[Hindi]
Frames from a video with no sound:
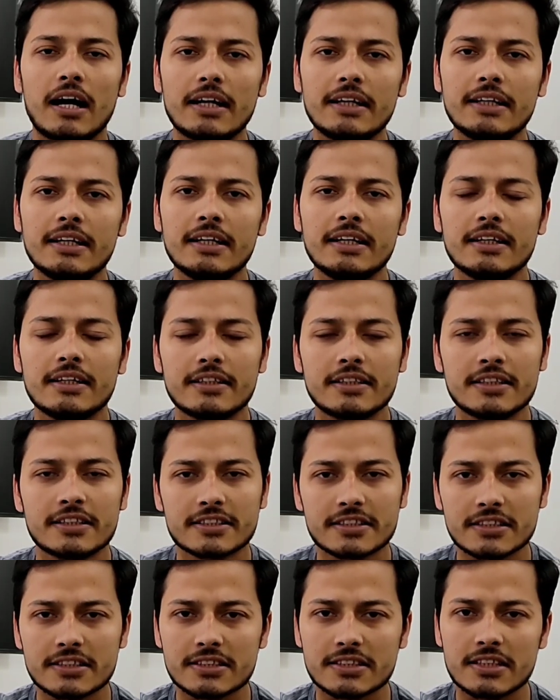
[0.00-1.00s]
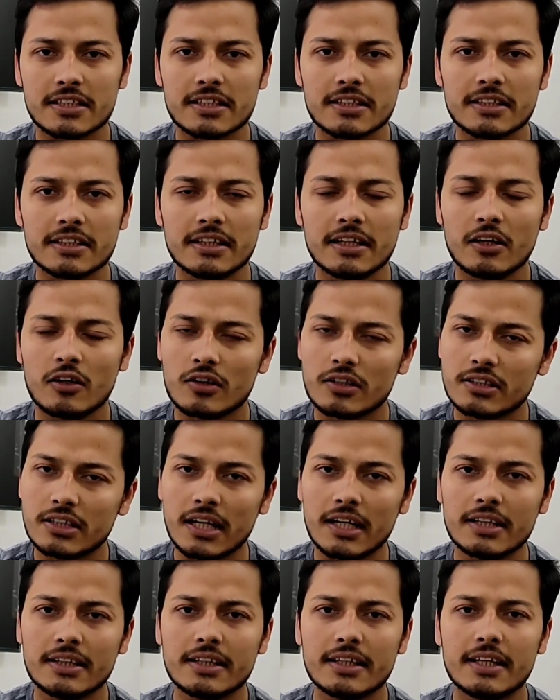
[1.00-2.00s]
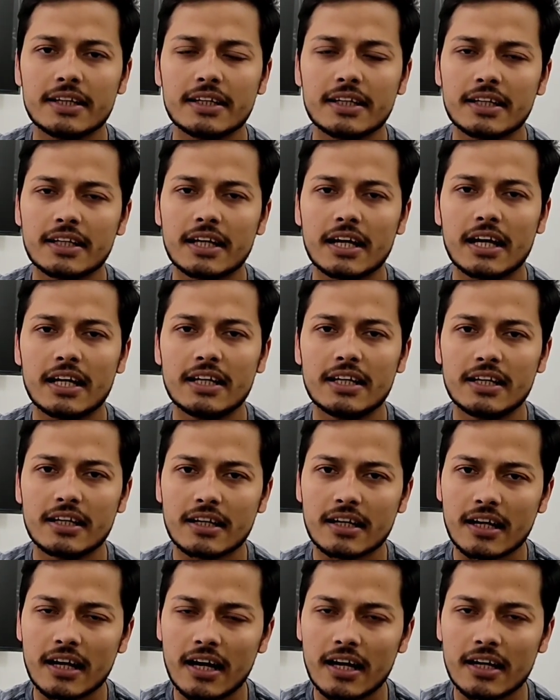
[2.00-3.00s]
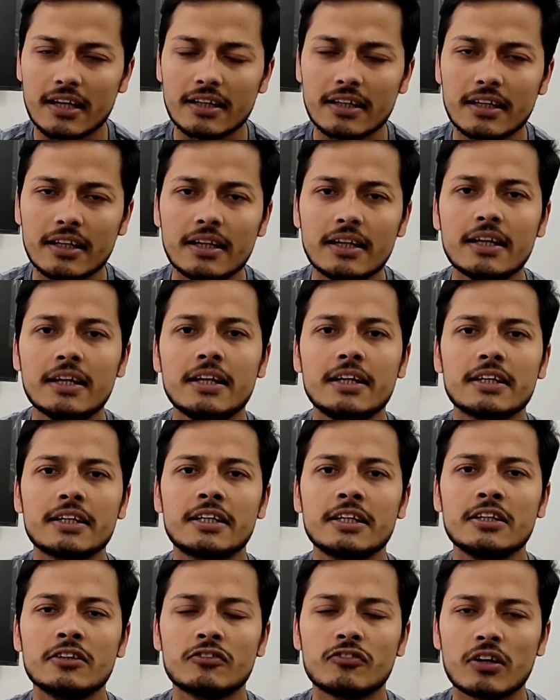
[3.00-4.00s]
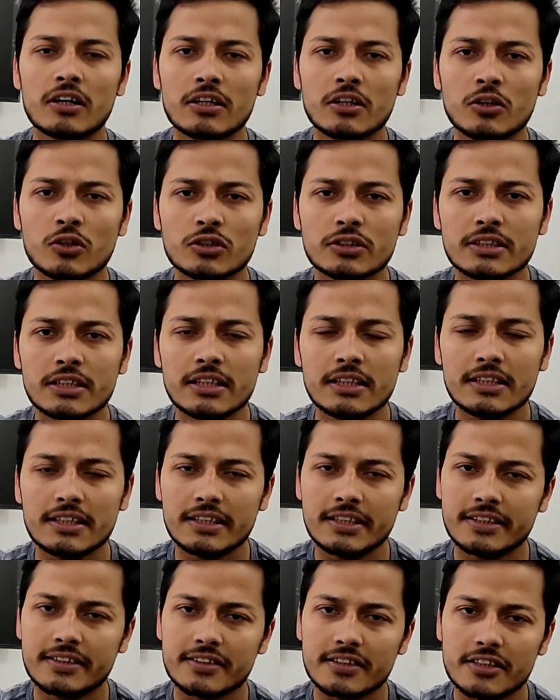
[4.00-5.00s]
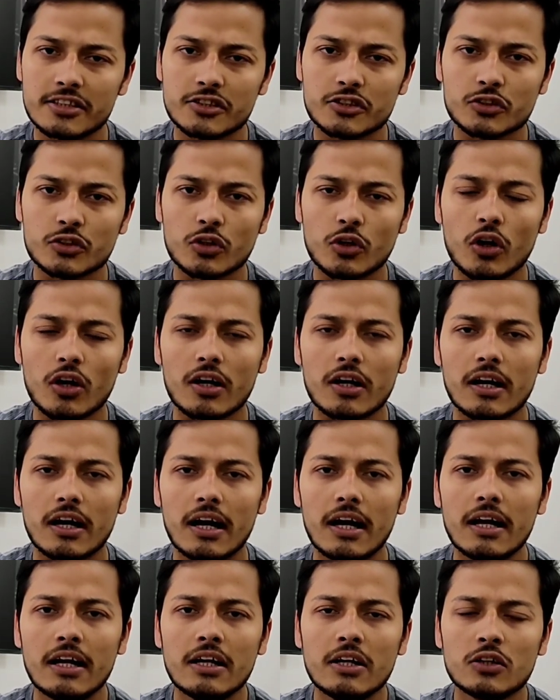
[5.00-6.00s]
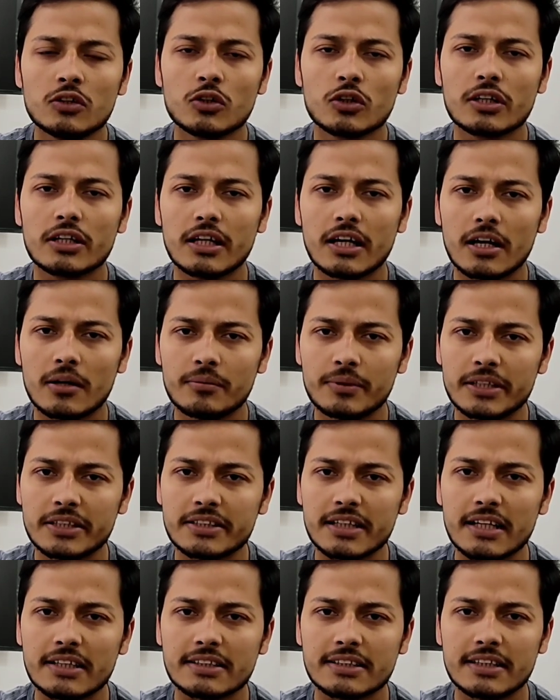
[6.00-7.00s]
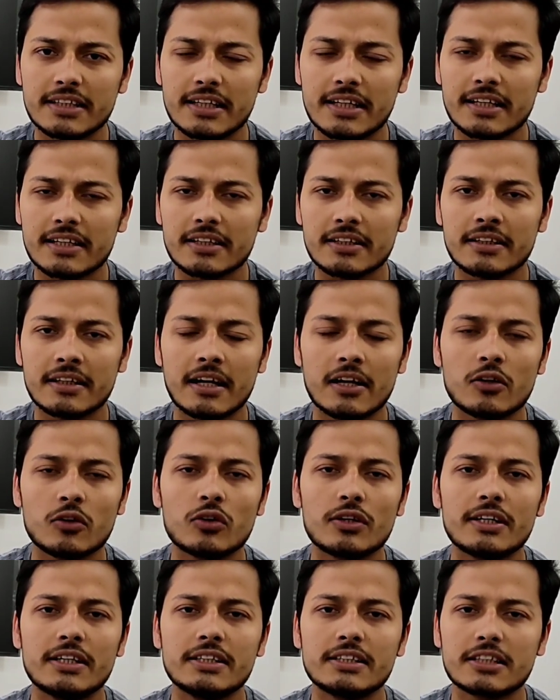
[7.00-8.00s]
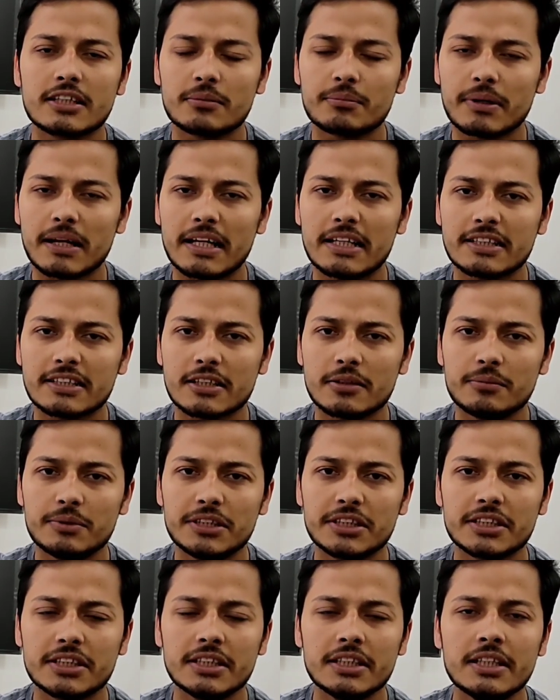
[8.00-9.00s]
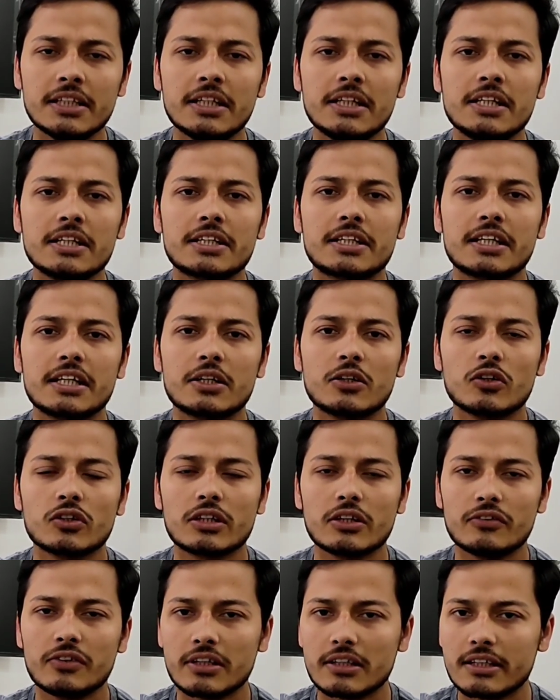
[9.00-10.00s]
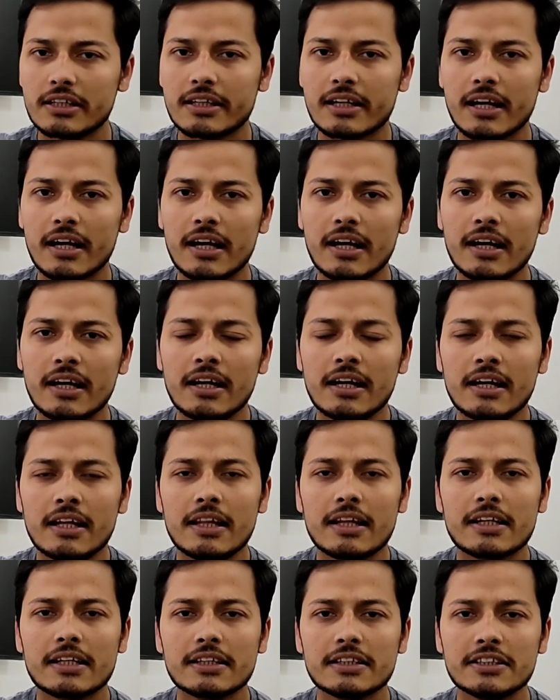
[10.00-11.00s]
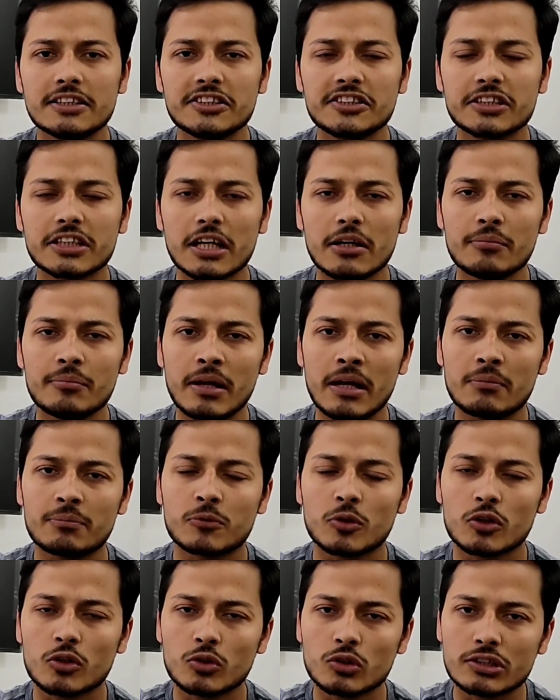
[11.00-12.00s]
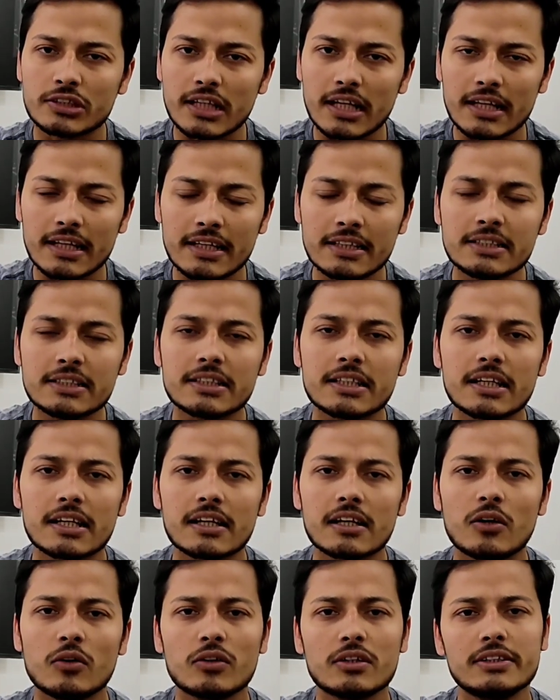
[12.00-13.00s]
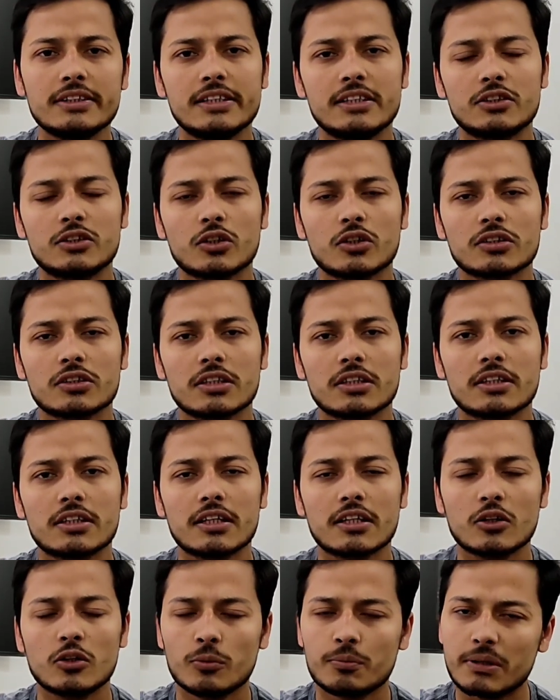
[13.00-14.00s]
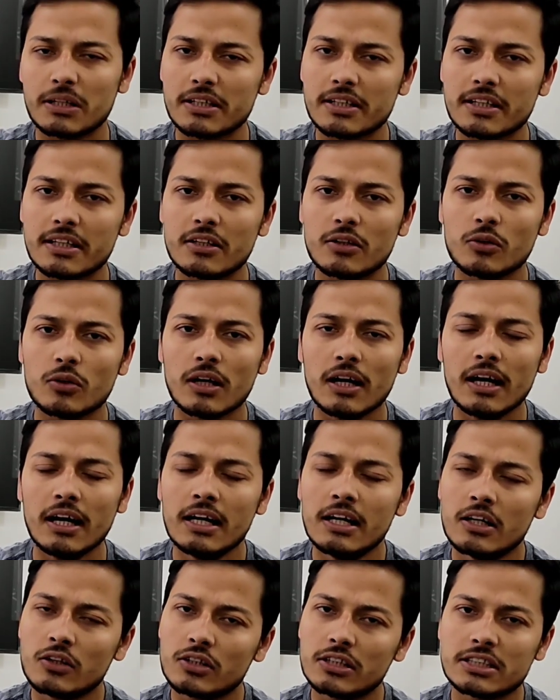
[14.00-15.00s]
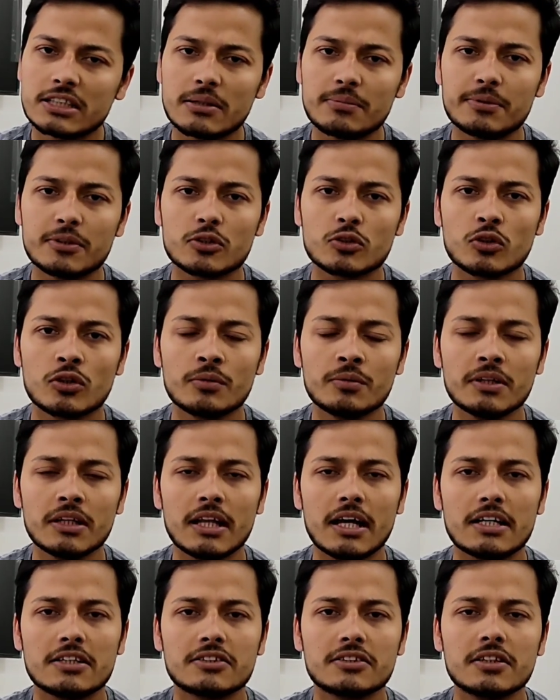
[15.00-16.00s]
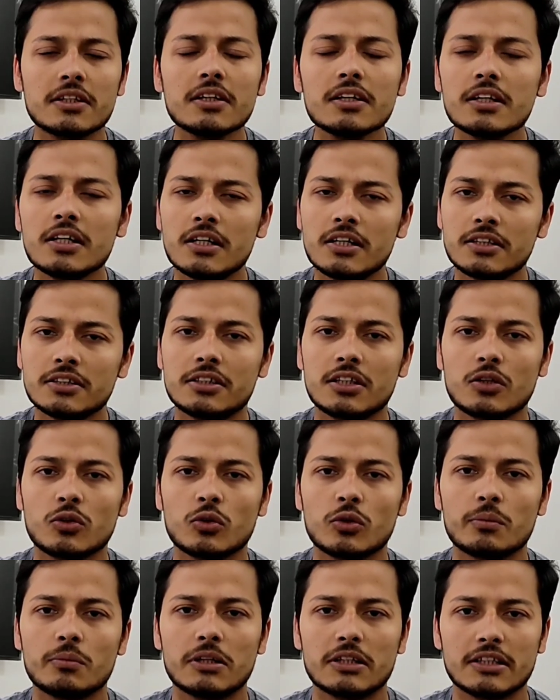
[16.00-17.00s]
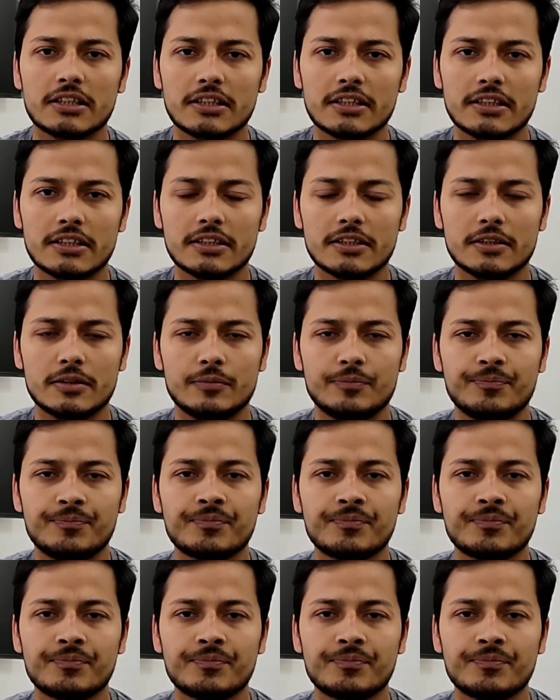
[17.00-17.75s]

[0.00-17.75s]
आइए डिस्कस करते हैं और जानते हैं कि क्या ये कारण है किन वजहों से इस स्टॉक का जो कि हमेशा से एक नैरो रेंज के प्राइस के बीच ही ट्रेड होते हुए दिखा है लेकिन इस टाइम मैं आपको क्यों चैलेंज कर रहा हूं कि ये स्टॉक सत्तर के ऊपर ट्रेड होगा इस एपिसोड में लास्ट तक जरूर बने रहे